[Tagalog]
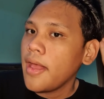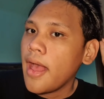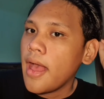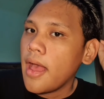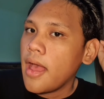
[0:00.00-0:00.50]

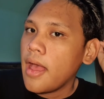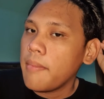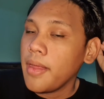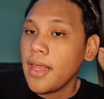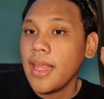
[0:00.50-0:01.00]
uh,
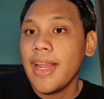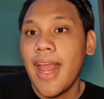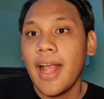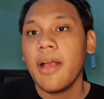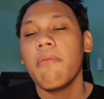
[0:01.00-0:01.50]
may
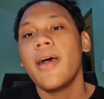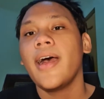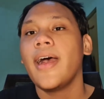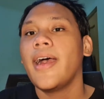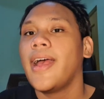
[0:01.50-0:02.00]

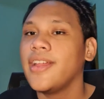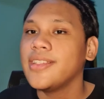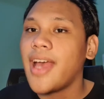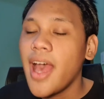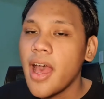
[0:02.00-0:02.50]
ginagawa ngayon
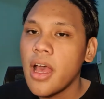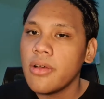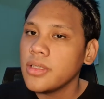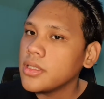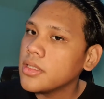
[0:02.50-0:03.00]
sa
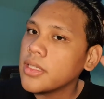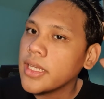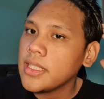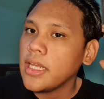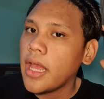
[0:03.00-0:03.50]
house
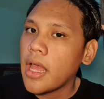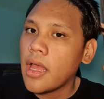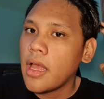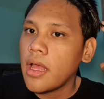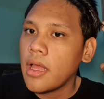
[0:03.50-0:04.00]
kasi nga
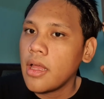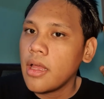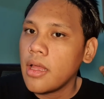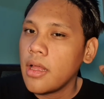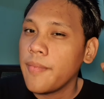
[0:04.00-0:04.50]

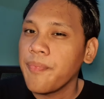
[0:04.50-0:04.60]
uh,